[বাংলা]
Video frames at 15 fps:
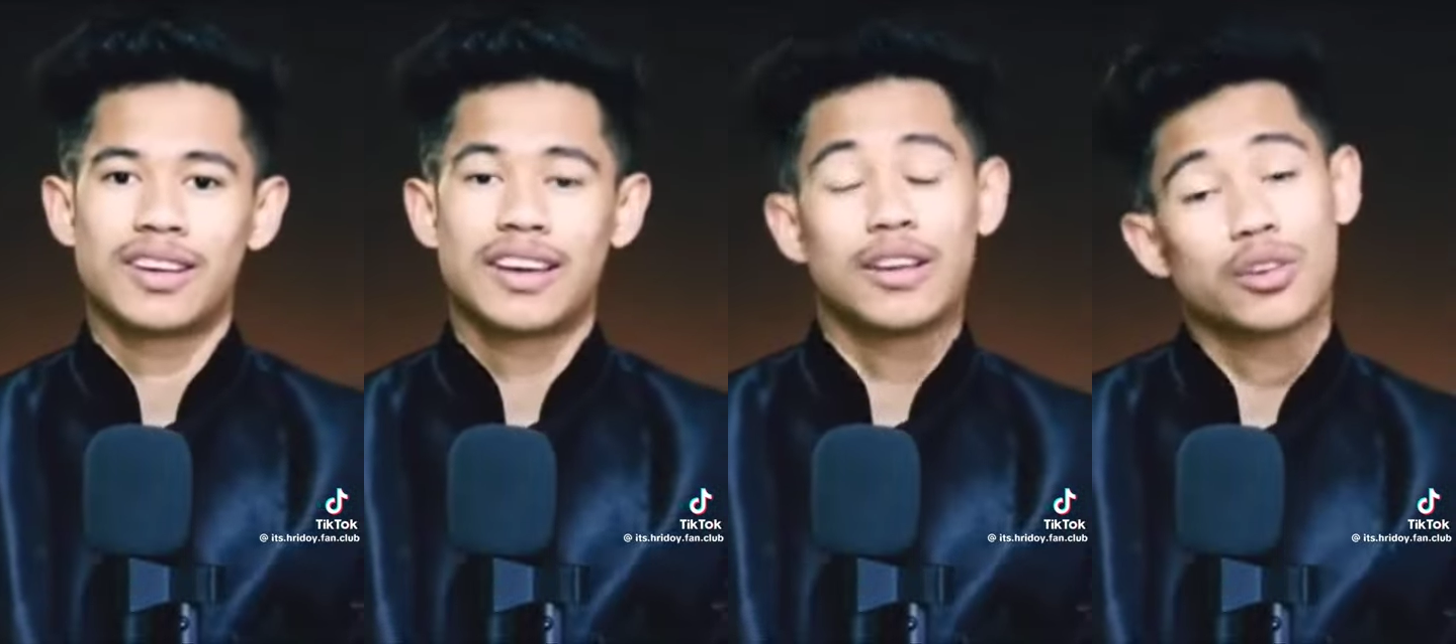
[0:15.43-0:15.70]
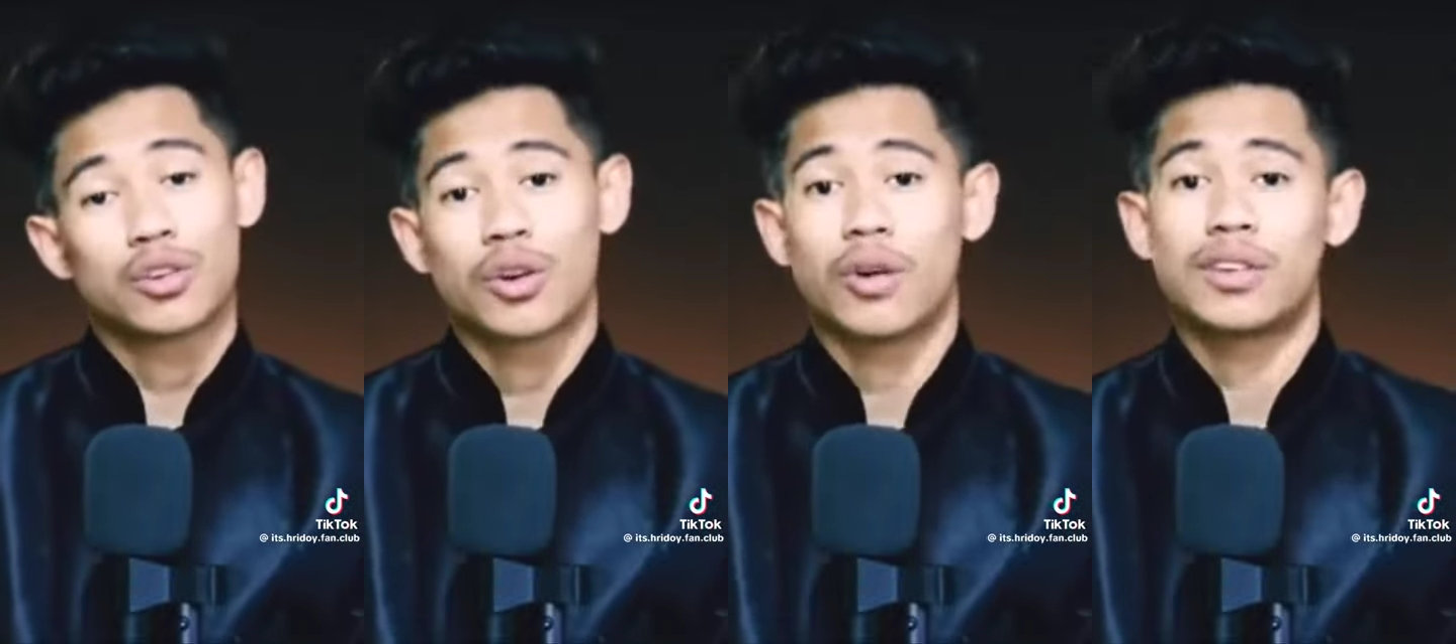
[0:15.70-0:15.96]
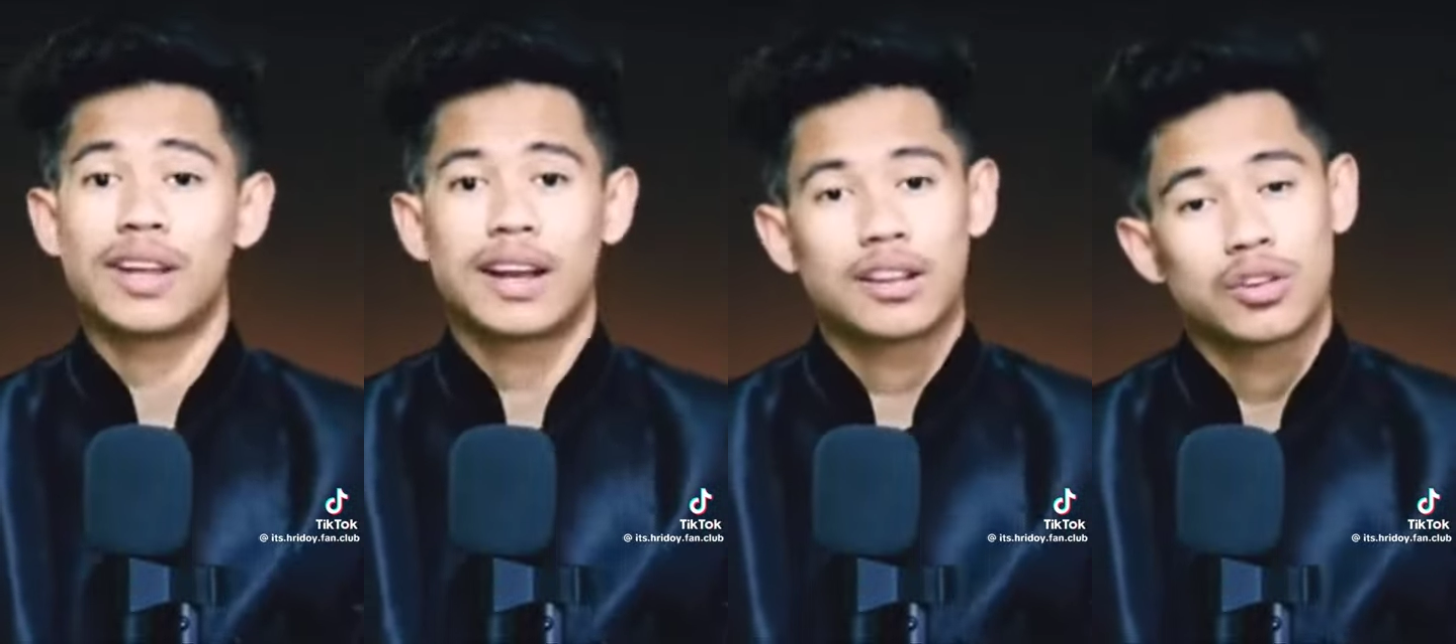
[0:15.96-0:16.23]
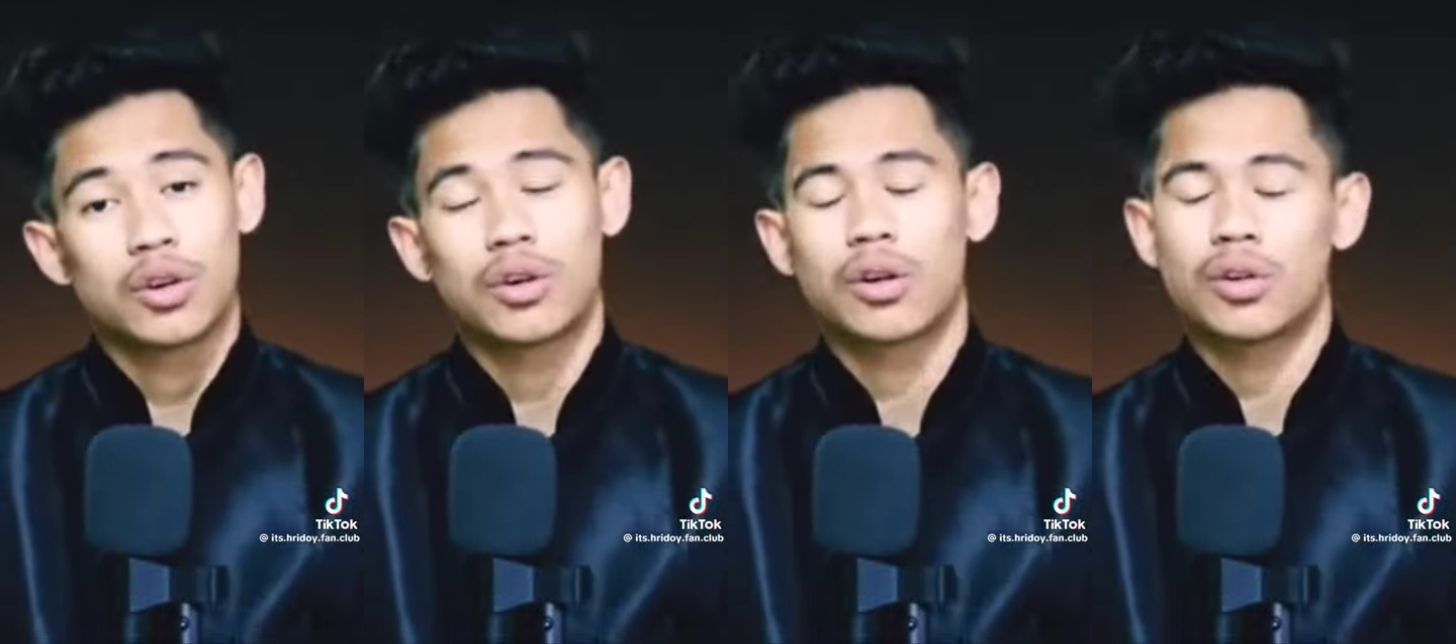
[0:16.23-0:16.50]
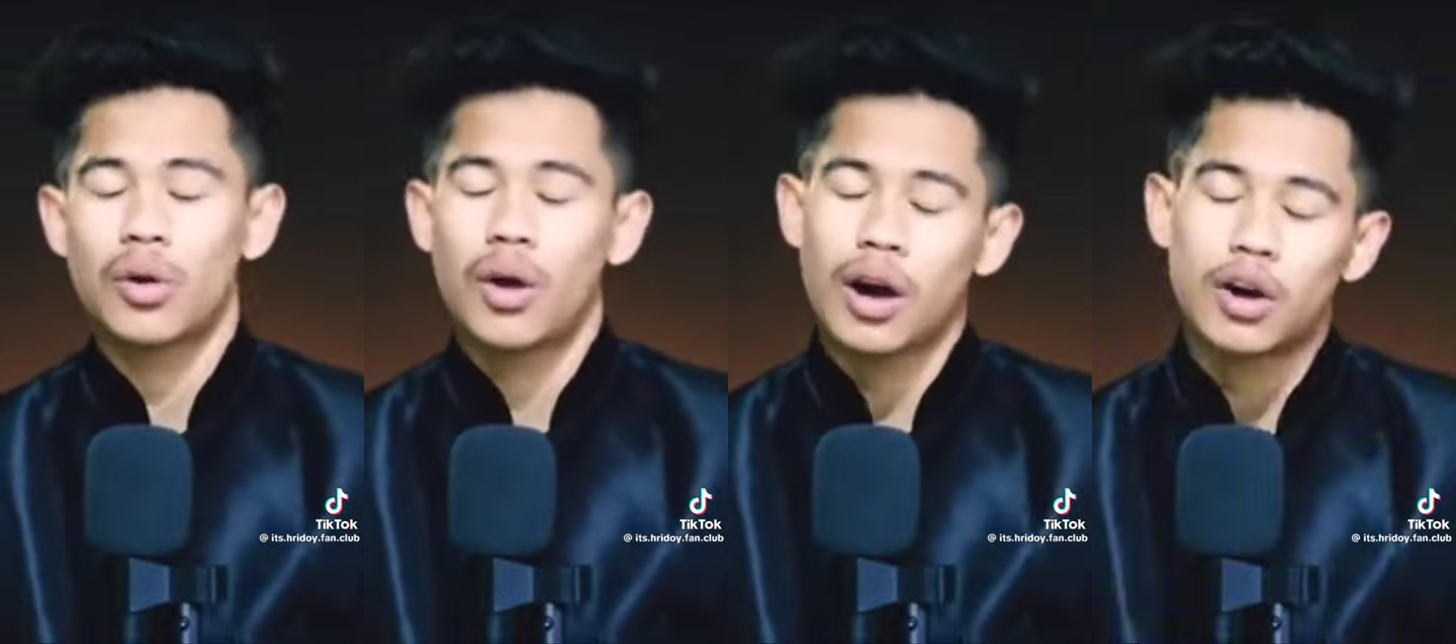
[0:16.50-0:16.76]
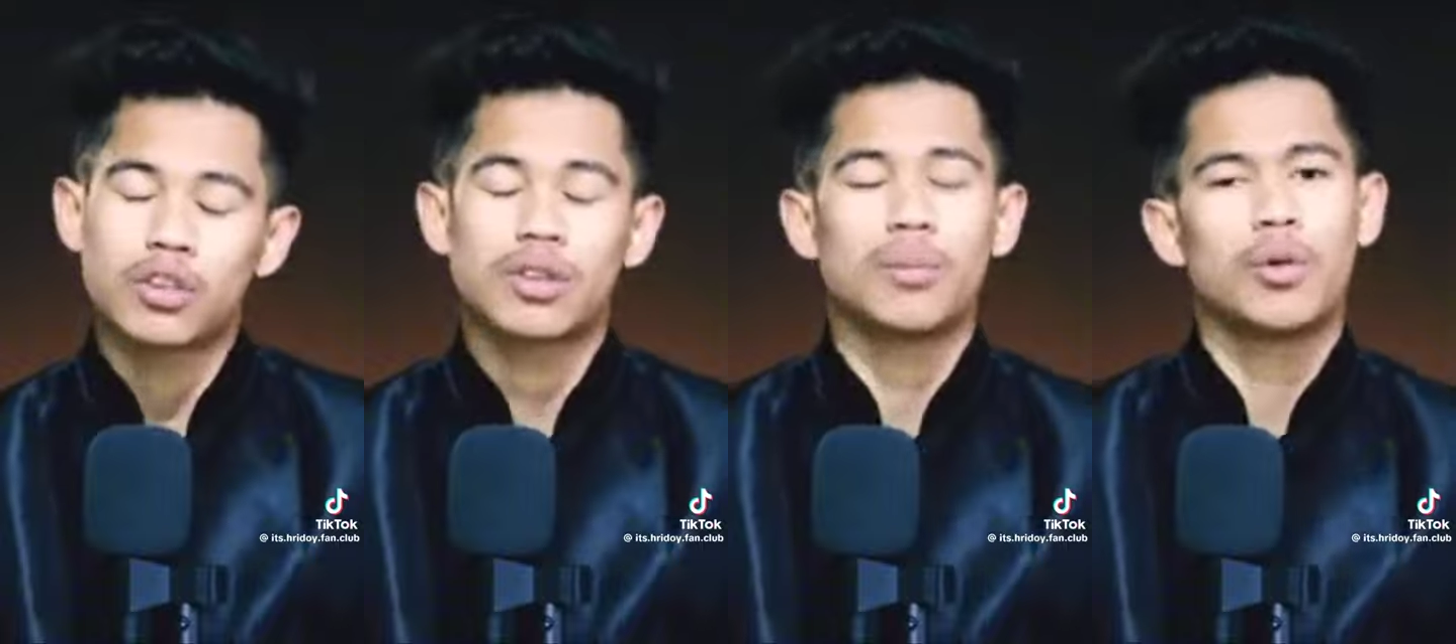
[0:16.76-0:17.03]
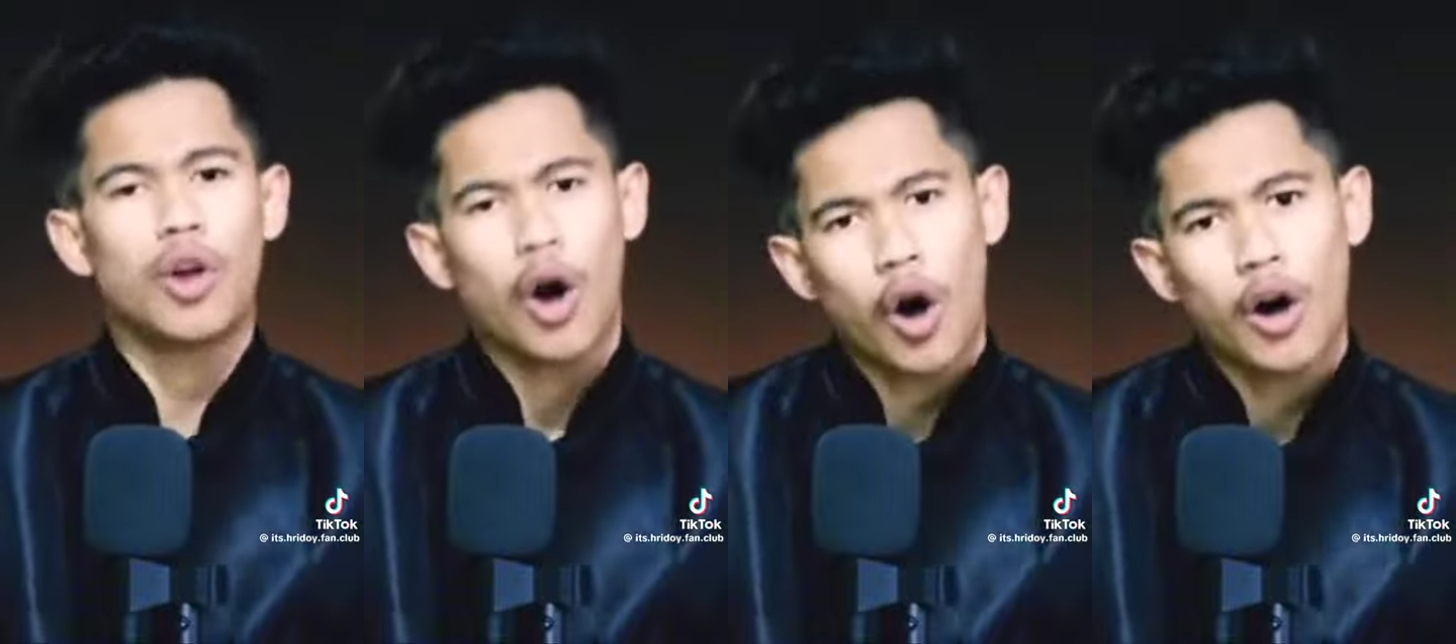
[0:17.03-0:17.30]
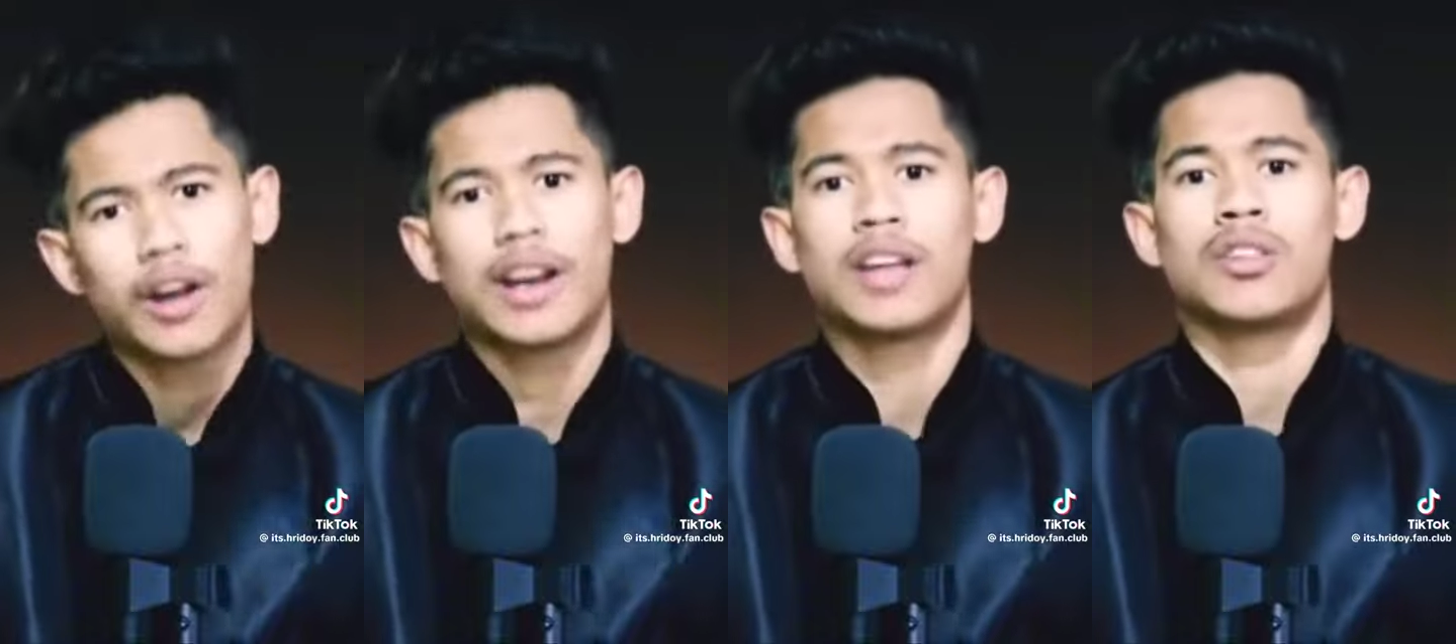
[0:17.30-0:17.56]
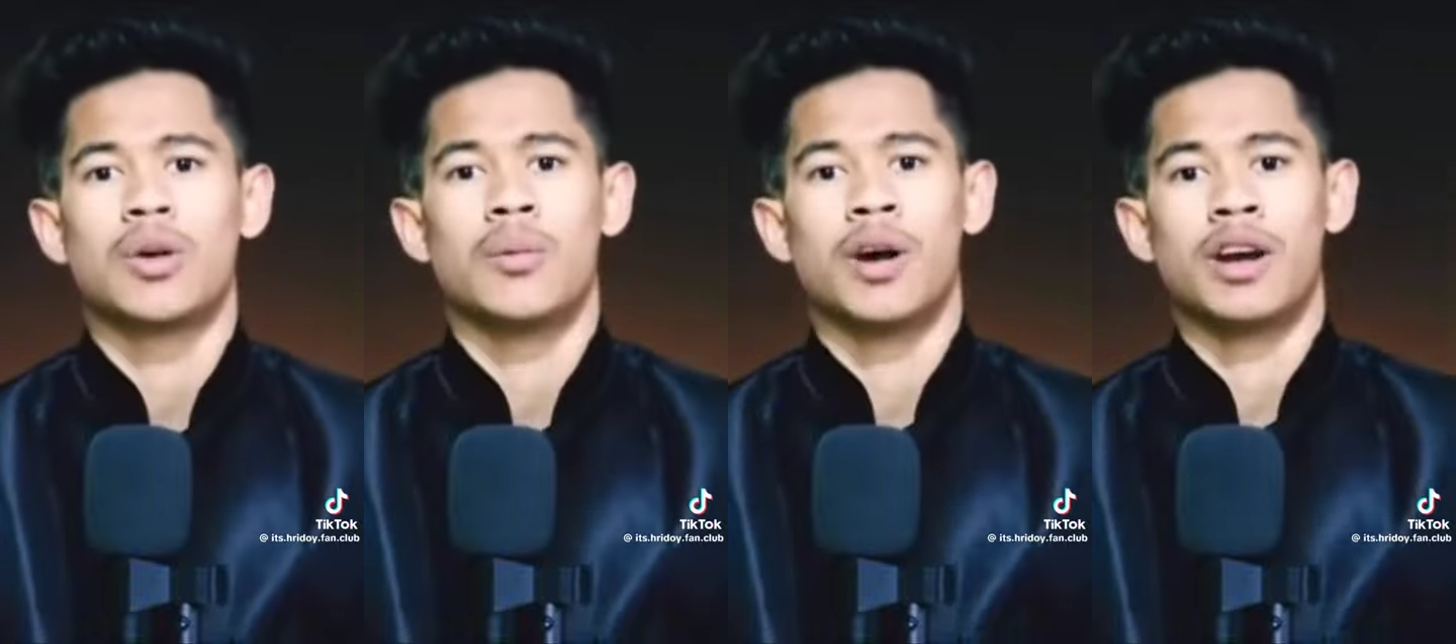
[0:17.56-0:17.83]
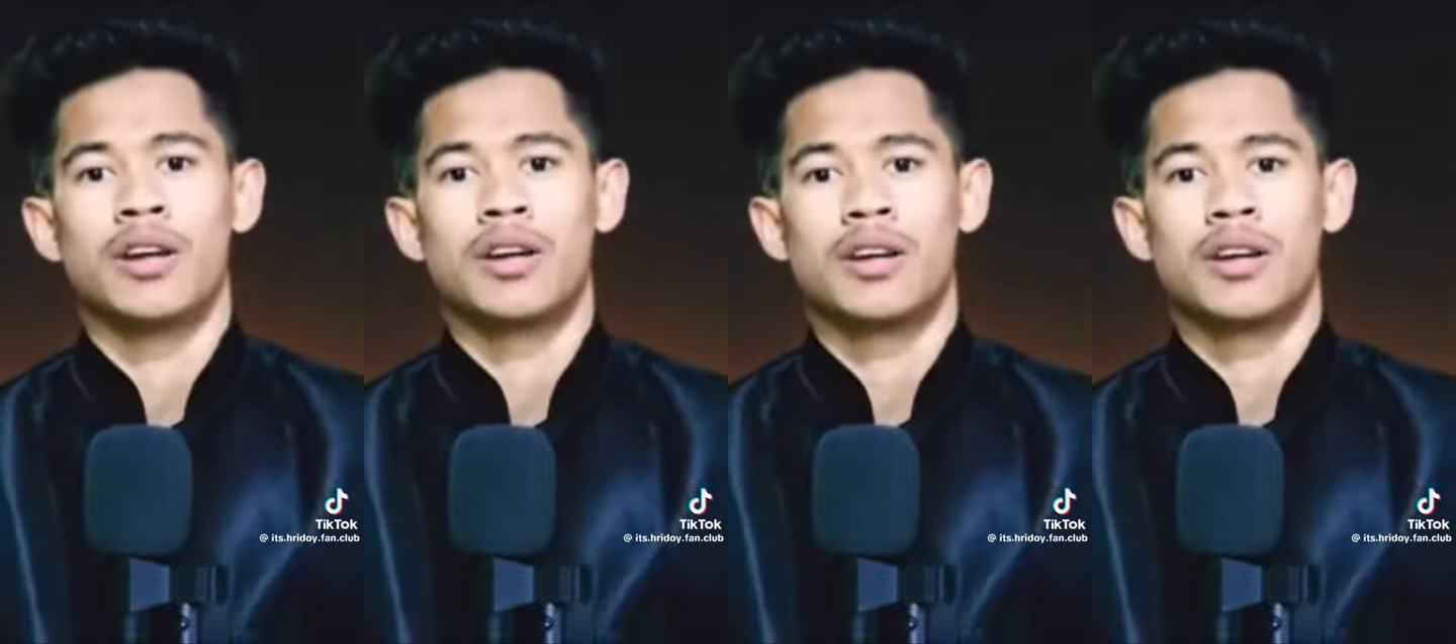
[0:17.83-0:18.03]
কিন্তু সন্তানের জন্য দোয়া করতে ভুল হয় না তোমার